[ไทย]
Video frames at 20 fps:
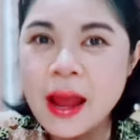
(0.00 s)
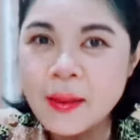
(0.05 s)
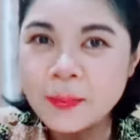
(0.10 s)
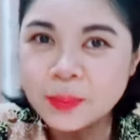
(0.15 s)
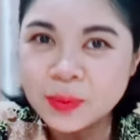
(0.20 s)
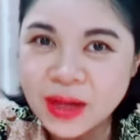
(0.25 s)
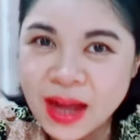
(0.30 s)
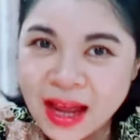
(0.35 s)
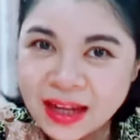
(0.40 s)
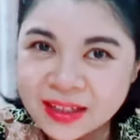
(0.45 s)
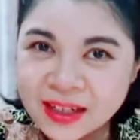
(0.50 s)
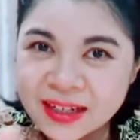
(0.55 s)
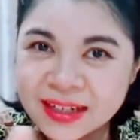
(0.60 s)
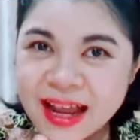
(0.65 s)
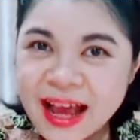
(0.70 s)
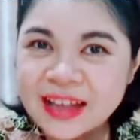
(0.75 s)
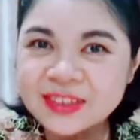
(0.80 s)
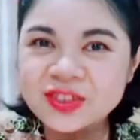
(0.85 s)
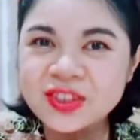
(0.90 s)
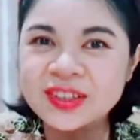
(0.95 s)
ปรารถนา
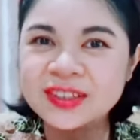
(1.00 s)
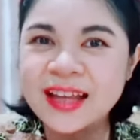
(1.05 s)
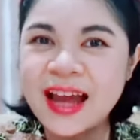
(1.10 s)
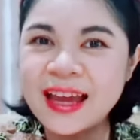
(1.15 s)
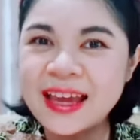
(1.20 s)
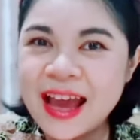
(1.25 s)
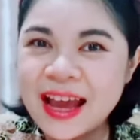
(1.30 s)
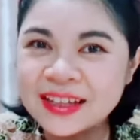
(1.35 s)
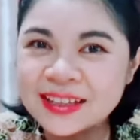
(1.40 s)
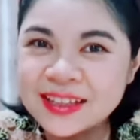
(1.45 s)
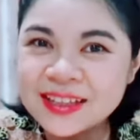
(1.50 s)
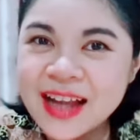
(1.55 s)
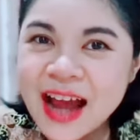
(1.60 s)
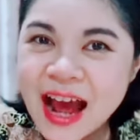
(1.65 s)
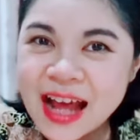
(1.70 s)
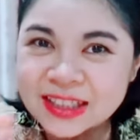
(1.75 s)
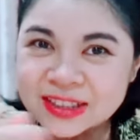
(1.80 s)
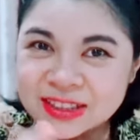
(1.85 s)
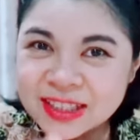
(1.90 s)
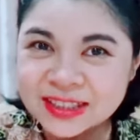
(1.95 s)
สิ่งใดอธิษฐาน
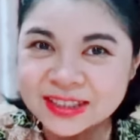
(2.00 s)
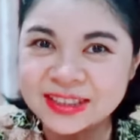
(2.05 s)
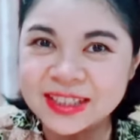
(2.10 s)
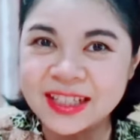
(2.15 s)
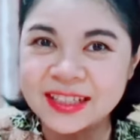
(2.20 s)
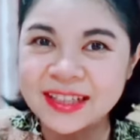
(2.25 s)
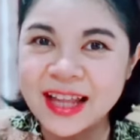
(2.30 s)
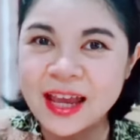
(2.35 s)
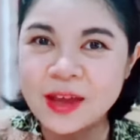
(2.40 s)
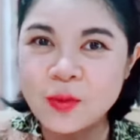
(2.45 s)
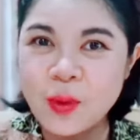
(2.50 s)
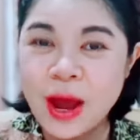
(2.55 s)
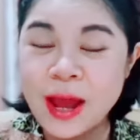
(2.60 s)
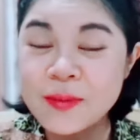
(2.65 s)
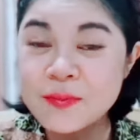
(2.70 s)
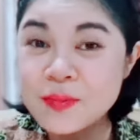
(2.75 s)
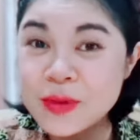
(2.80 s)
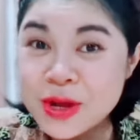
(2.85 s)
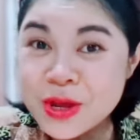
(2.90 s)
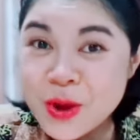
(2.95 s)
จิตสิ่งใดไว้
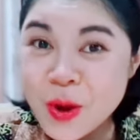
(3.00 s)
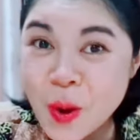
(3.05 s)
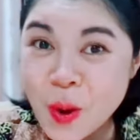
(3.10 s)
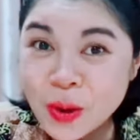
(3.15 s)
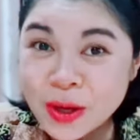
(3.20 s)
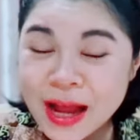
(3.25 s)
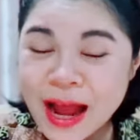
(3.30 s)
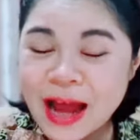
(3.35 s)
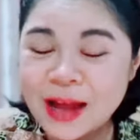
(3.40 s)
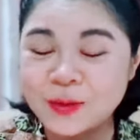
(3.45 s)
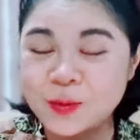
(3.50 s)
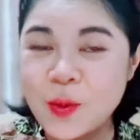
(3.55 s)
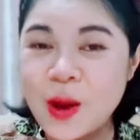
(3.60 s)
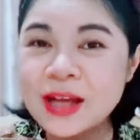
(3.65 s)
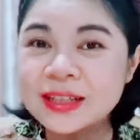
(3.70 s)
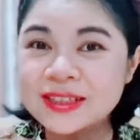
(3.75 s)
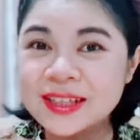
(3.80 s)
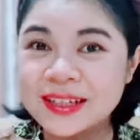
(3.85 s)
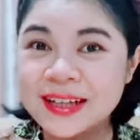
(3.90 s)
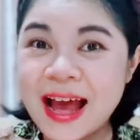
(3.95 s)
มีโอกาสว่า
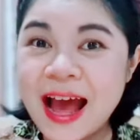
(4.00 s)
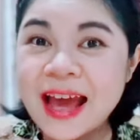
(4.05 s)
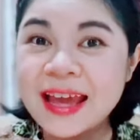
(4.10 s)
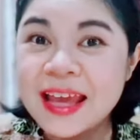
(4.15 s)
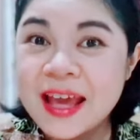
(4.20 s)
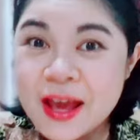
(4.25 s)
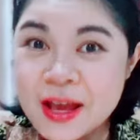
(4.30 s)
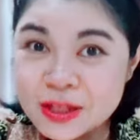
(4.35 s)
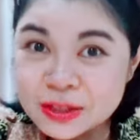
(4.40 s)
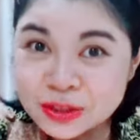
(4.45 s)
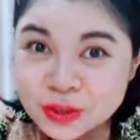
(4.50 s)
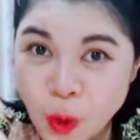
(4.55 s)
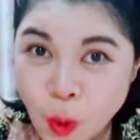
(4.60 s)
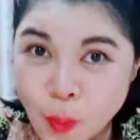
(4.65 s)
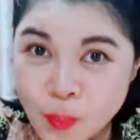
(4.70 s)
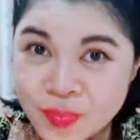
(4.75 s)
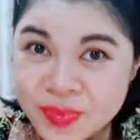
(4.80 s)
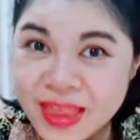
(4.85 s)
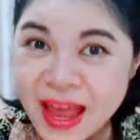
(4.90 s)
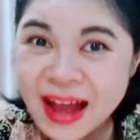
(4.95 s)
จะได้สม
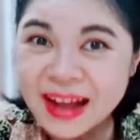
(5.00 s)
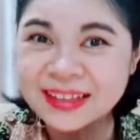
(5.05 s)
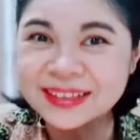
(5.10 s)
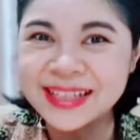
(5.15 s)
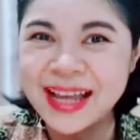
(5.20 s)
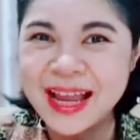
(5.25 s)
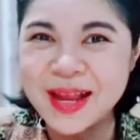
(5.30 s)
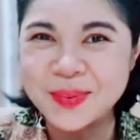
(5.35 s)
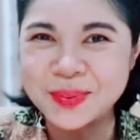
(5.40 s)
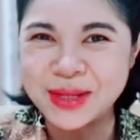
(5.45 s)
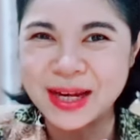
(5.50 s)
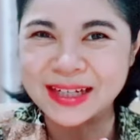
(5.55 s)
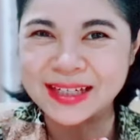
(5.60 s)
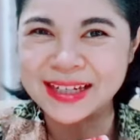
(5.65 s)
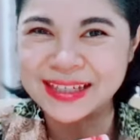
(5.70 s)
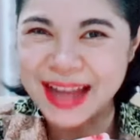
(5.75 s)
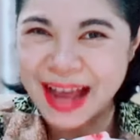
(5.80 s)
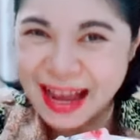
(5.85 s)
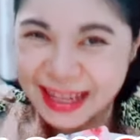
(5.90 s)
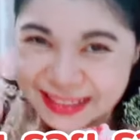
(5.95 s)
ดังใจปรารถ
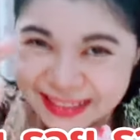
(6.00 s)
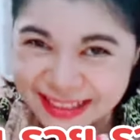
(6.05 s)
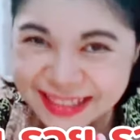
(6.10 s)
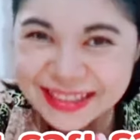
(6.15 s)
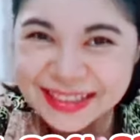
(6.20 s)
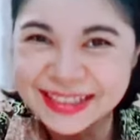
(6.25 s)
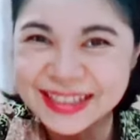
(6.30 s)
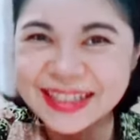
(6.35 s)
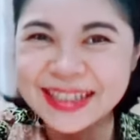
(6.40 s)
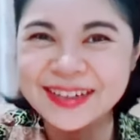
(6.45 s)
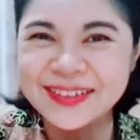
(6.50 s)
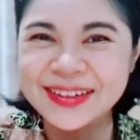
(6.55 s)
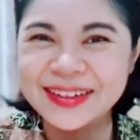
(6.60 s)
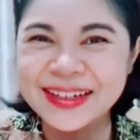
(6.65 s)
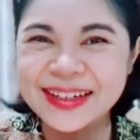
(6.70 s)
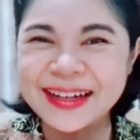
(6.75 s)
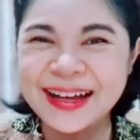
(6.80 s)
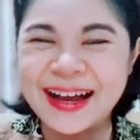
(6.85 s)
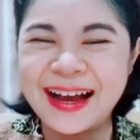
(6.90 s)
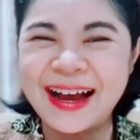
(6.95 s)
นายินดีด้วยนะ
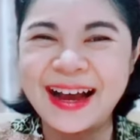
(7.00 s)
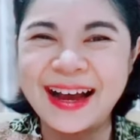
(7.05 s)
คะ